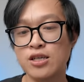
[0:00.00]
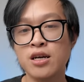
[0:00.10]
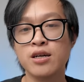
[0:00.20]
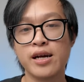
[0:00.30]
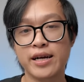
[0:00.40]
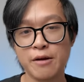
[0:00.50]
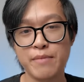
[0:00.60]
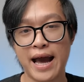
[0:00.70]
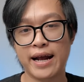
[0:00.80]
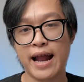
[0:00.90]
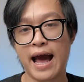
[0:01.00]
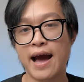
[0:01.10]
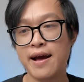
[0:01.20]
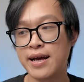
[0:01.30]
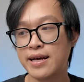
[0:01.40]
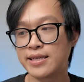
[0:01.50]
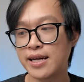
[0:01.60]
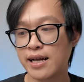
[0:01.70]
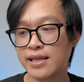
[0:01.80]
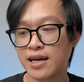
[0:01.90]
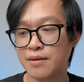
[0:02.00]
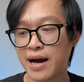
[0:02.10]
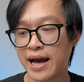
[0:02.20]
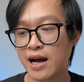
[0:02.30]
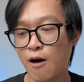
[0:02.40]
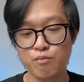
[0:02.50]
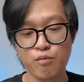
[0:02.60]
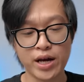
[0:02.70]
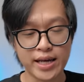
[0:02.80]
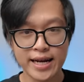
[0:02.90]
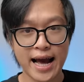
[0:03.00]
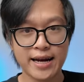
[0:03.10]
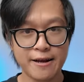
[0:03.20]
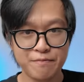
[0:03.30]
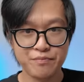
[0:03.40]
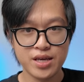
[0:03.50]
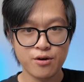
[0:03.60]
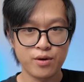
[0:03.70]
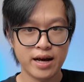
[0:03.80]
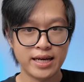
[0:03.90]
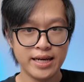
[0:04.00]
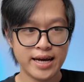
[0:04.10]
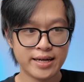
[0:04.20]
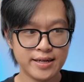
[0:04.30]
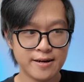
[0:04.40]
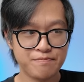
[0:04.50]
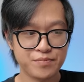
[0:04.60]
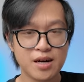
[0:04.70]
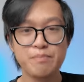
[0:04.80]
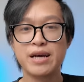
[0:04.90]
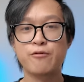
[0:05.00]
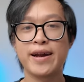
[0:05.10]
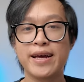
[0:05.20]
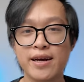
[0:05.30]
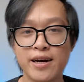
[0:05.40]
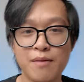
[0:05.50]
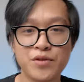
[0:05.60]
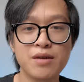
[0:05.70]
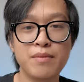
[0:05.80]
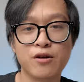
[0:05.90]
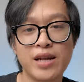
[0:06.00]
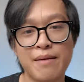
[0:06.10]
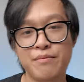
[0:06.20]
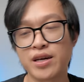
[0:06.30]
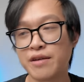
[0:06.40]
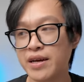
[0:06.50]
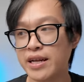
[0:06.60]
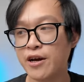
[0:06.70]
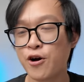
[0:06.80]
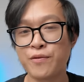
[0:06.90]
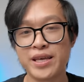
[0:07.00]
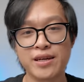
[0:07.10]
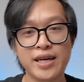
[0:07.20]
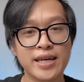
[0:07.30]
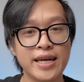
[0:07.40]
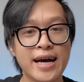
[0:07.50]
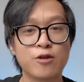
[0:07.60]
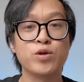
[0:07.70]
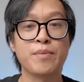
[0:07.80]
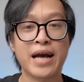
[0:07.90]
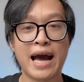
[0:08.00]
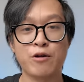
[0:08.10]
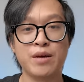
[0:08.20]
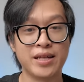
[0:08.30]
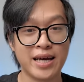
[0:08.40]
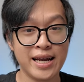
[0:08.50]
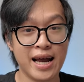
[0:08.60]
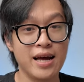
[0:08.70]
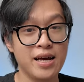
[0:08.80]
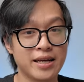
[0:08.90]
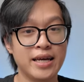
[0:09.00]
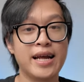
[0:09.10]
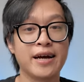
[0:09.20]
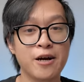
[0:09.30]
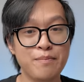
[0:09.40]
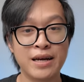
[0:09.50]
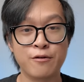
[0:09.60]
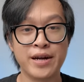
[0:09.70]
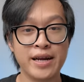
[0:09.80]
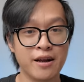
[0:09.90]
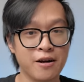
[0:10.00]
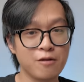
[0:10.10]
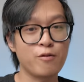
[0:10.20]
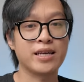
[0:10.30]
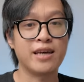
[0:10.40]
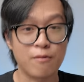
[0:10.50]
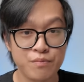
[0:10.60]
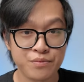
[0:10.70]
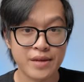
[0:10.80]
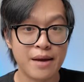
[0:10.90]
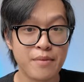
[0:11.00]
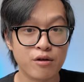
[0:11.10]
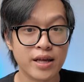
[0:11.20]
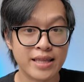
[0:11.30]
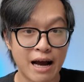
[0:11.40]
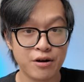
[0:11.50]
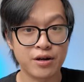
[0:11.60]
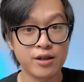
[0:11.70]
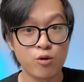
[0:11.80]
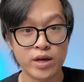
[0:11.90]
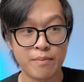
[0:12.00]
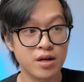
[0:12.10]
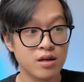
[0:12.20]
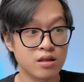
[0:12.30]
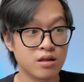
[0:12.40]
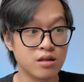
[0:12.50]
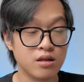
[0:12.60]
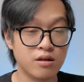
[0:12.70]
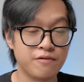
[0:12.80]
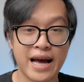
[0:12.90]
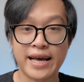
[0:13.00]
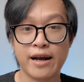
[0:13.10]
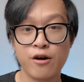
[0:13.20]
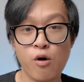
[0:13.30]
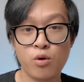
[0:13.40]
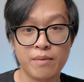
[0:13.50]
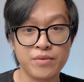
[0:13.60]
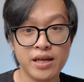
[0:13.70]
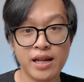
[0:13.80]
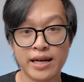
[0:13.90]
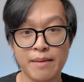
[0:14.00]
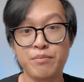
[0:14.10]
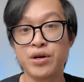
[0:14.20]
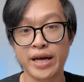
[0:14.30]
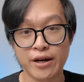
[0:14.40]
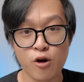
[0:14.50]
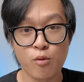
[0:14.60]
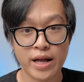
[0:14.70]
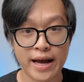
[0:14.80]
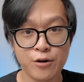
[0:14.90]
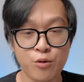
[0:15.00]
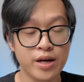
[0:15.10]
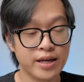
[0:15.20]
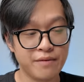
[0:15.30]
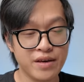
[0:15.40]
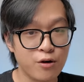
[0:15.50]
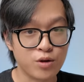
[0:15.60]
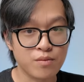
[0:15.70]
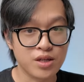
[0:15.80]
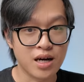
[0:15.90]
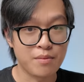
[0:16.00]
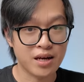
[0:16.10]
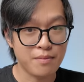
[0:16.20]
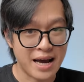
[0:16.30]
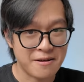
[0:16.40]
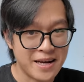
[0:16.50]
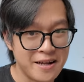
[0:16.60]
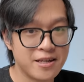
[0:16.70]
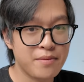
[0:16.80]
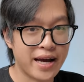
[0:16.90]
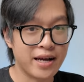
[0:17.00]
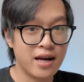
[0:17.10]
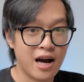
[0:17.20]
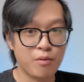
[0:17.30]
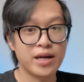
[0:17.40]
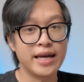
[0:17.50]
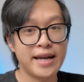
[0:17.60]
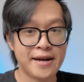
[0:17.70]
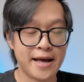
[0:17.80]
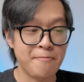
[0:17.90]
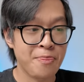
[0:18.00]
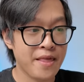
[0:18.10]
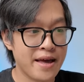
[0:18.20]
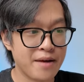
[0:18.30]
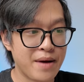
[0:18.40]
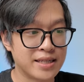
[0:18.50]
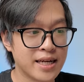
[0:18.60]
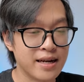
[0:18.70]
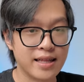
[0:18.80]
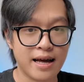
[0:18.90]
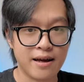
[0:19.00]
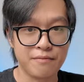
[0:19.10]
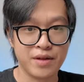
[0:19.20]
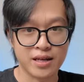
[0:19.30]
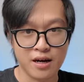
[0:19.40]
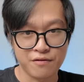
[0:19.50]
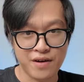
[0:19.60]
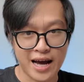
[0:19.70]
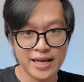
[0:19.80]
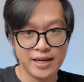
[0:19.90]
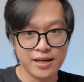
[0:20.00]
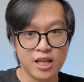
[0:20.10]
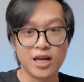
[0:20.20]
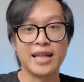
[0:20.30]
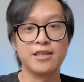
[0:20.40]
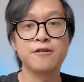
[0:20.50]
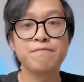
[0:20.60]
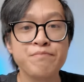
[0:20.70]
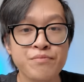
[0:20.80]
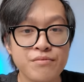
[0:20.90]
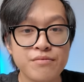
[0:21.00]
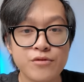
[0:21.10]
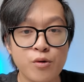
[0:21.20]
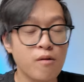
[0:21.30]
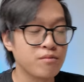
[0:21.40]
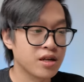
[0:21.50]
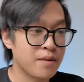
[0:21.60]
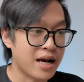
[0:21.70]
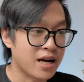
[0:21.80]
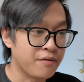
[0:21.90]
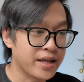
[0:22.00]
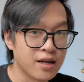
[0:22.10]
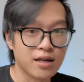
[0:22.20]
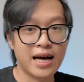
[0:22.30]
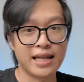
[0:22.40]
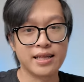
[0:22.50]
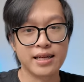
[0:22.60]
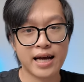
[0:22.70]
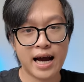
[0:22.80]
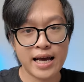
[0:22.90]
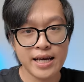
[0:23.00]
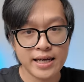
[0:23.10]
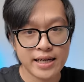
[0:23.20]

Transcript: như các bạn đã xác định là các bạn học một cái kỹ năng đi, ví dụ là kỹ năng copy coding. Hôm trước mình có làm những cái video về những cái kỹ năng thu nhập cao thì mình thấy là kỹ năng copy coding là rất quan trọng để mà có thể tạo được cái thu nhập từ vài ngàn đô, thậm chí là 50.000 đô một tháng luôn. Thì ví dụ trong trường hợp là các bạn giả định các bạn học cái kỹ năng này thì các bạn xác định là mình cần phải thực hành trước, đúng không? Các bạn cần phải thực hành cái